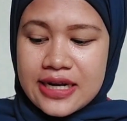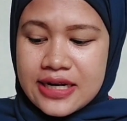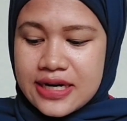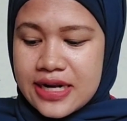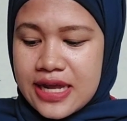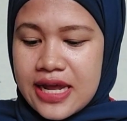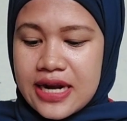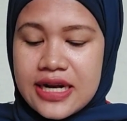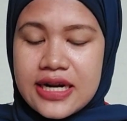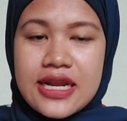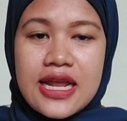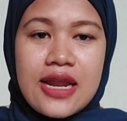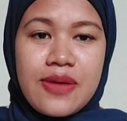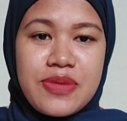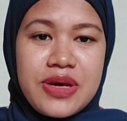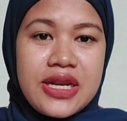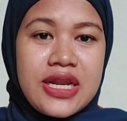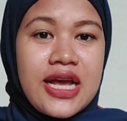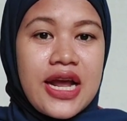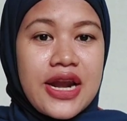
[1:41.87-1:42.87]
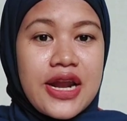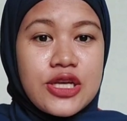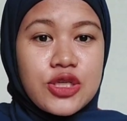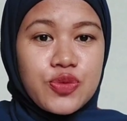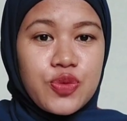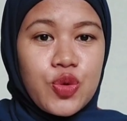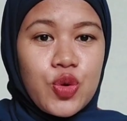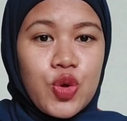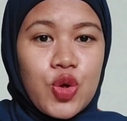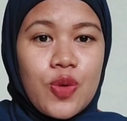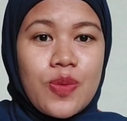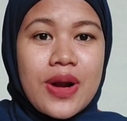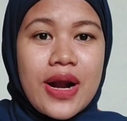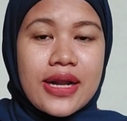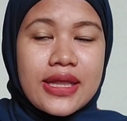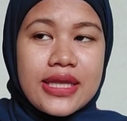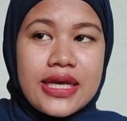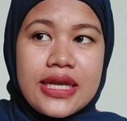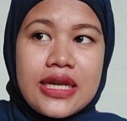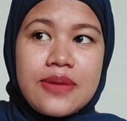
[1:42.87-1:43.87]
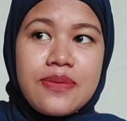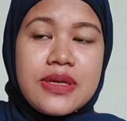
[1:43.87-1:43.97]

Nah, di dalam ini ada 10, berarti ini